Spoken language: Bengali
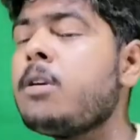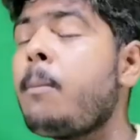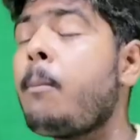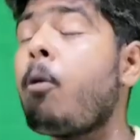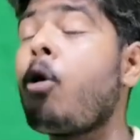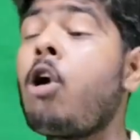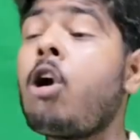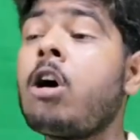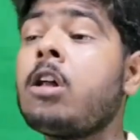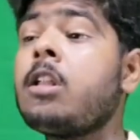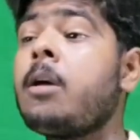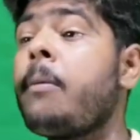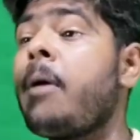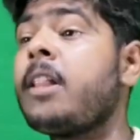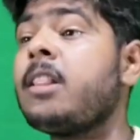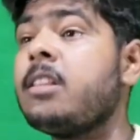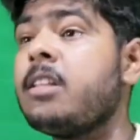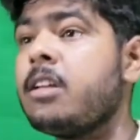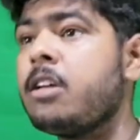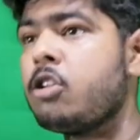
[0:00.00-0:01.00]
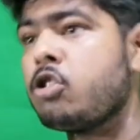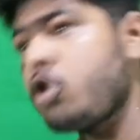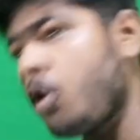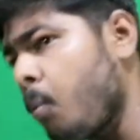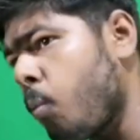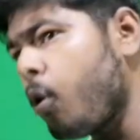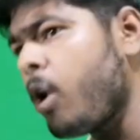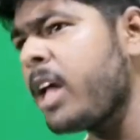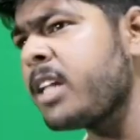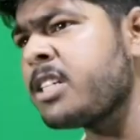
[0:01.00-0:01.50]
ওইসব পড়ার কথা বাদ দে
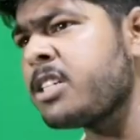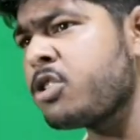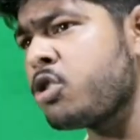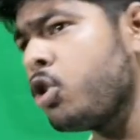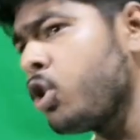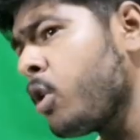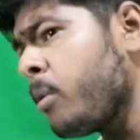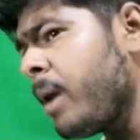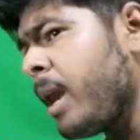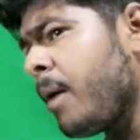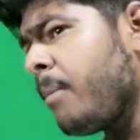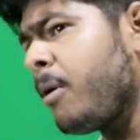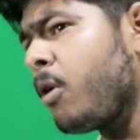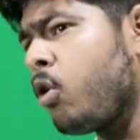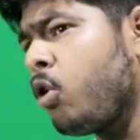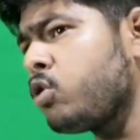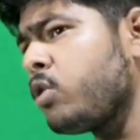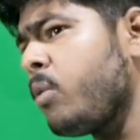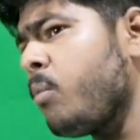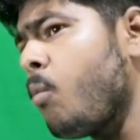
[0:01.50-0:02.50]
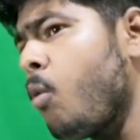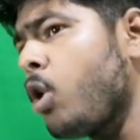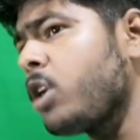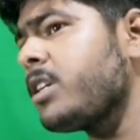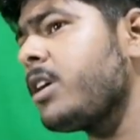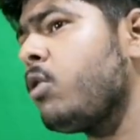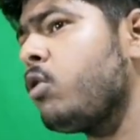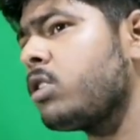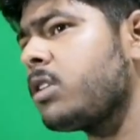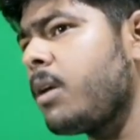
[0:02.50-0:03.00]
তোর মনে আছে ছোটোবেলায় আমরা কত
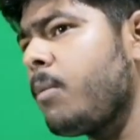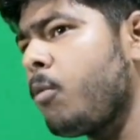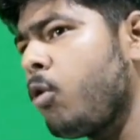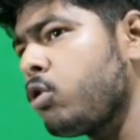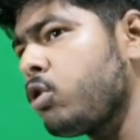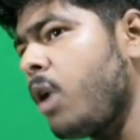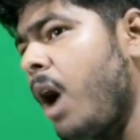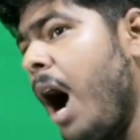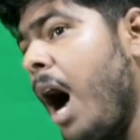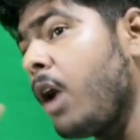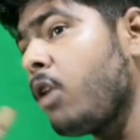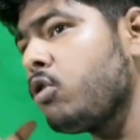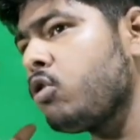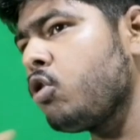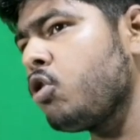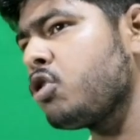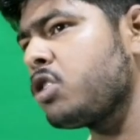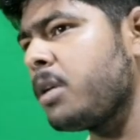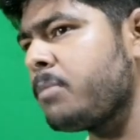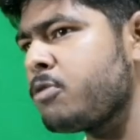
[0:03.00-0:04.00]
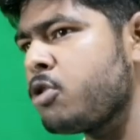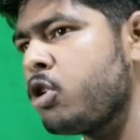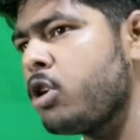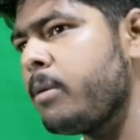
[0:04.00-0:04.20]
মজা করতাম কত আনন্দ করতাম